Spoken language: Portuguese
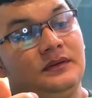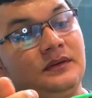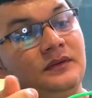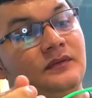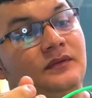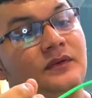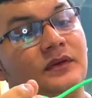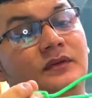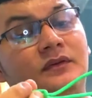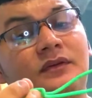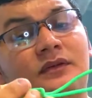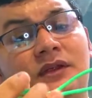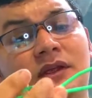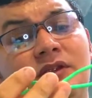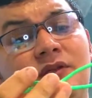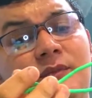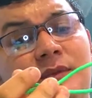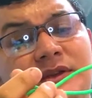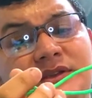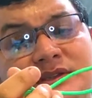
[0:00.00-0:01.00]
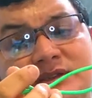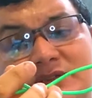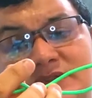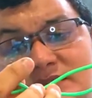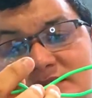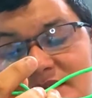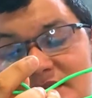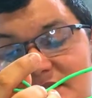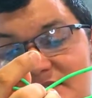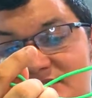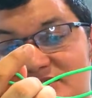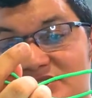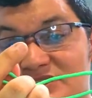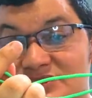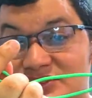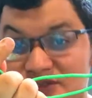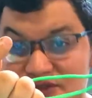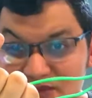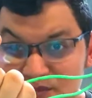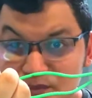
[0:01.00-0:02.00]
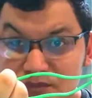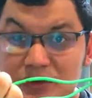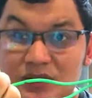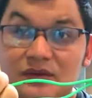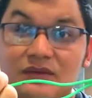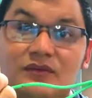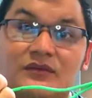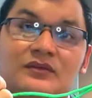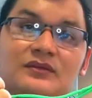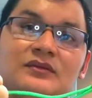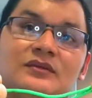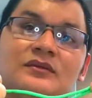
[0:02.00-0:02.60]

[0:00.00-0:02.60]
o que eu tenho para te dizer de antemão